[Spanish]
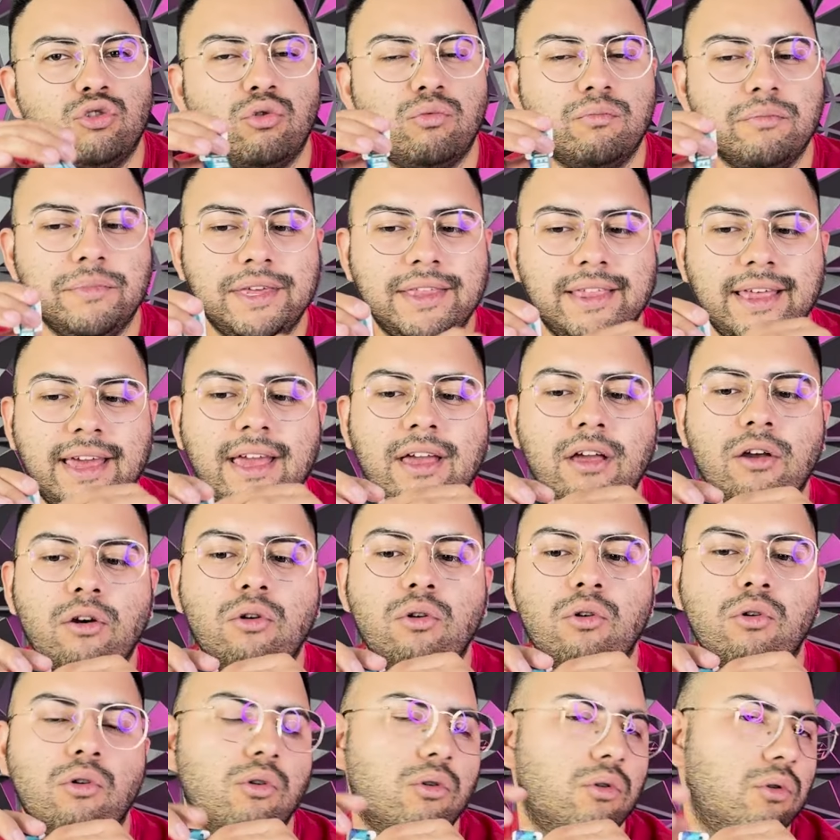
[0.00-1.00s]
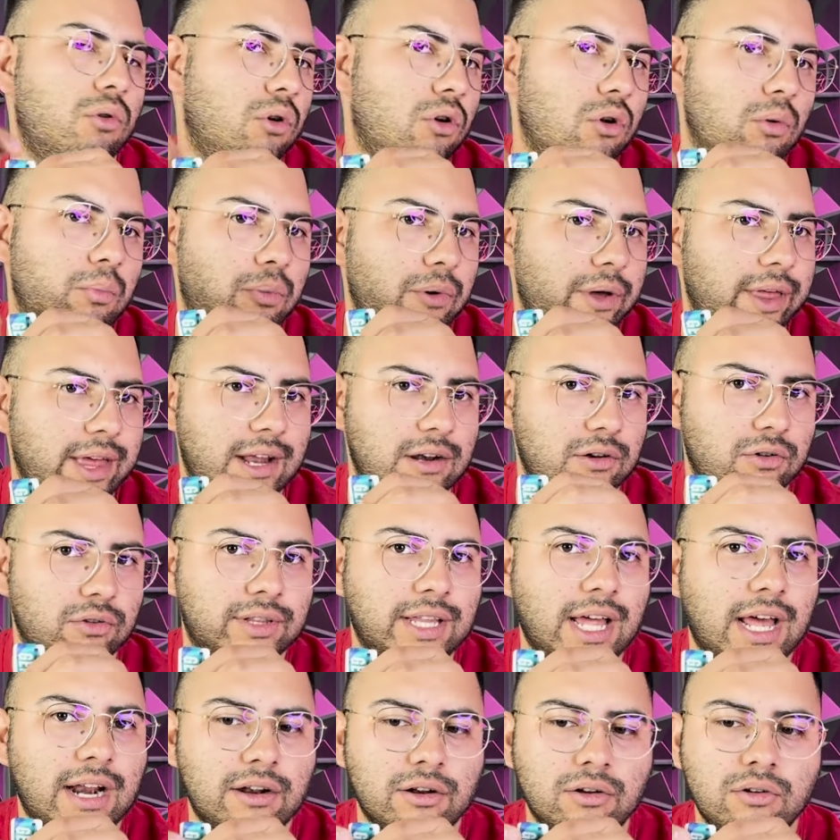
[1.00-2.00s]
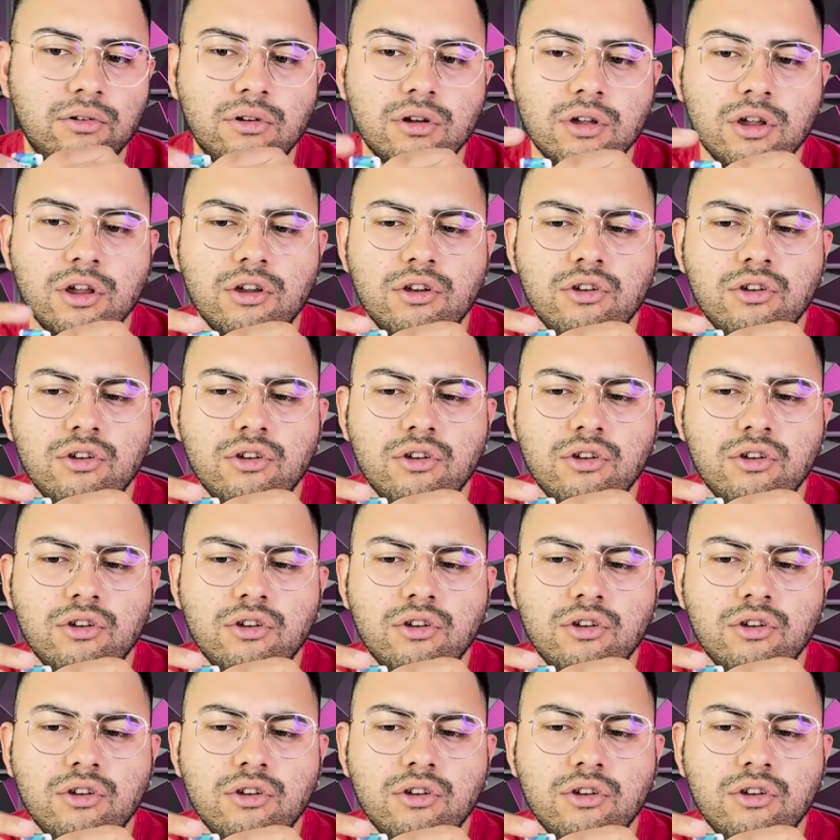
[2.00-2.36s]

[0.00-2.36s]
un video o, lo puede anotar, ¿no?